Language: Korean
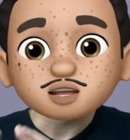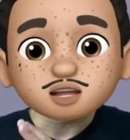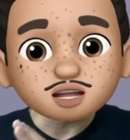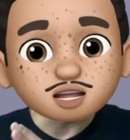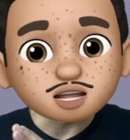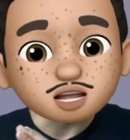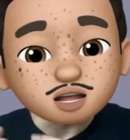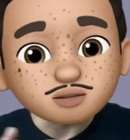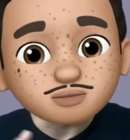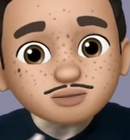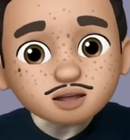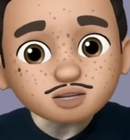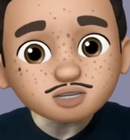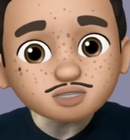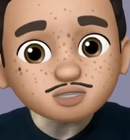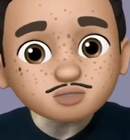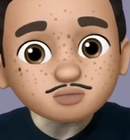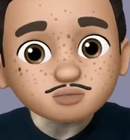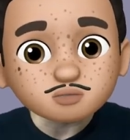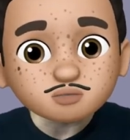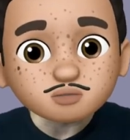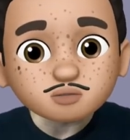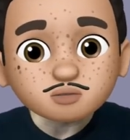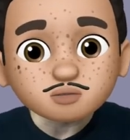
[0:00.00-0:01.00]

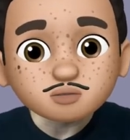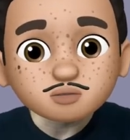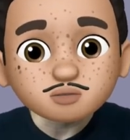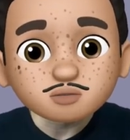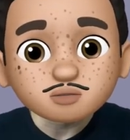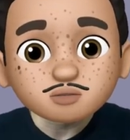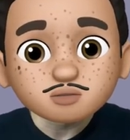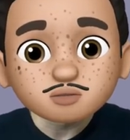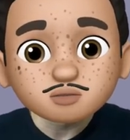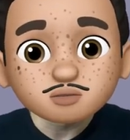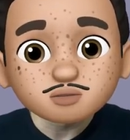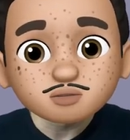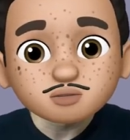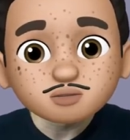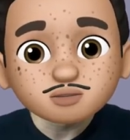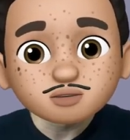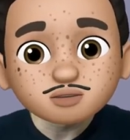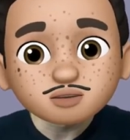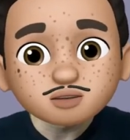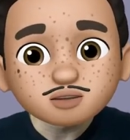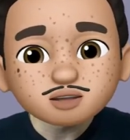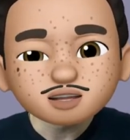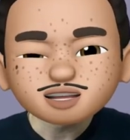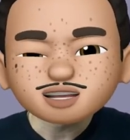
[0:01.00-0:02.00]
일반적으로
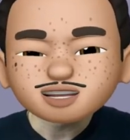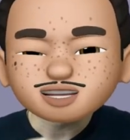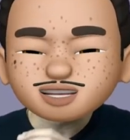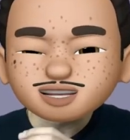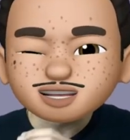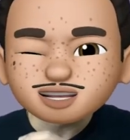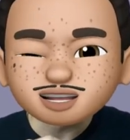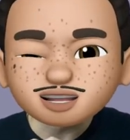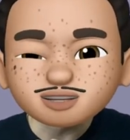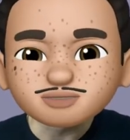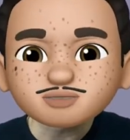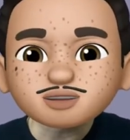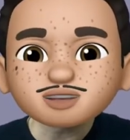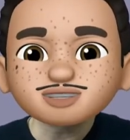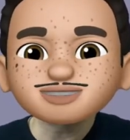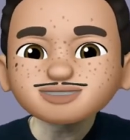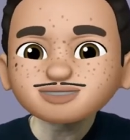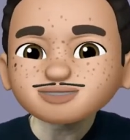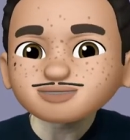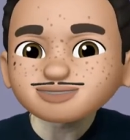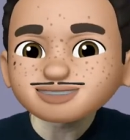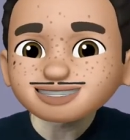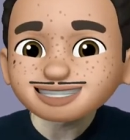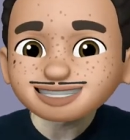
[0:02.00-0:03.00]

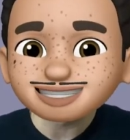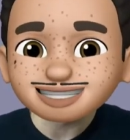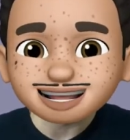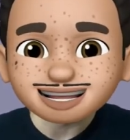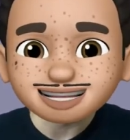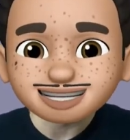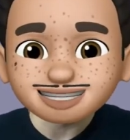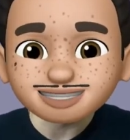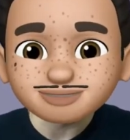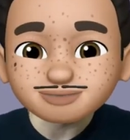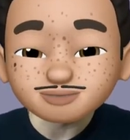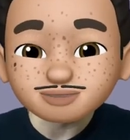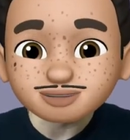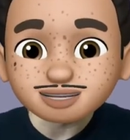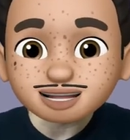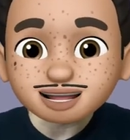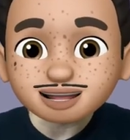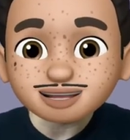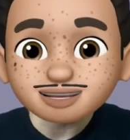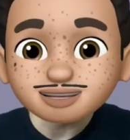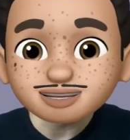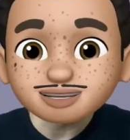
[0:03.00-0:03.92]
일반적으로 쓰지 않습니다.